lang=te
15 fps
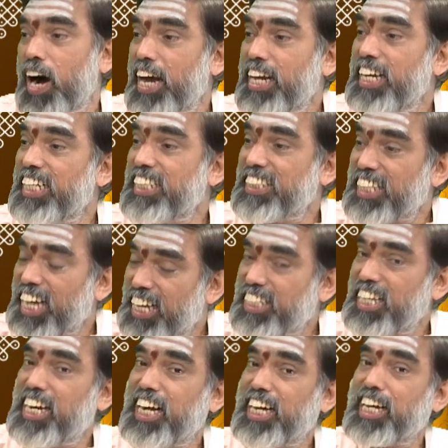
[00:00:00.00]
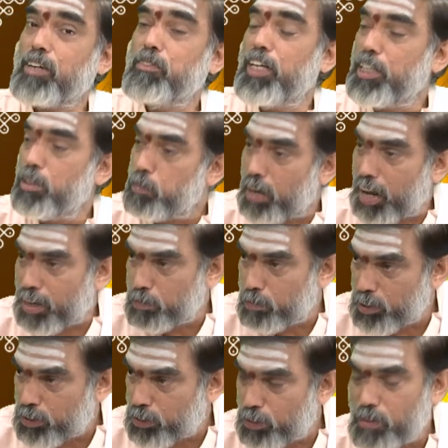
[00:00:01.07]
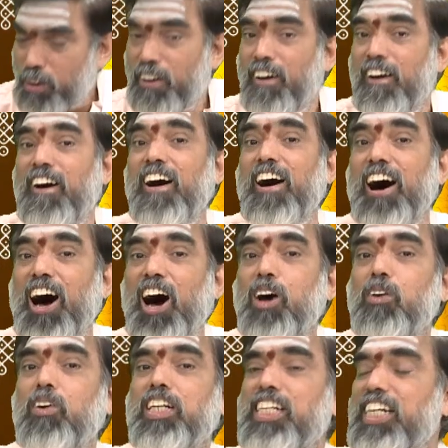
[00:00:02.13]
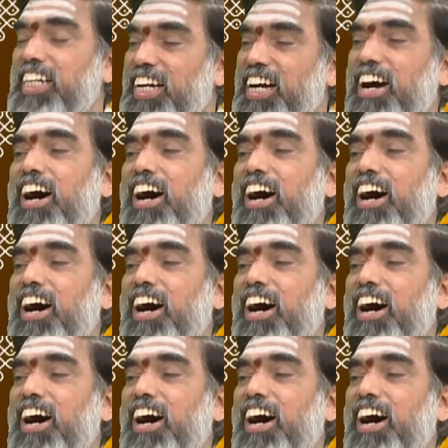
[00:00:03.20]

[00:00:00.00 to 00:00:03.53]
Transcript: అయ్యే సాధనా క్రమాన్ని ప్రారంభిస్తూ ఆరోగ్యంగా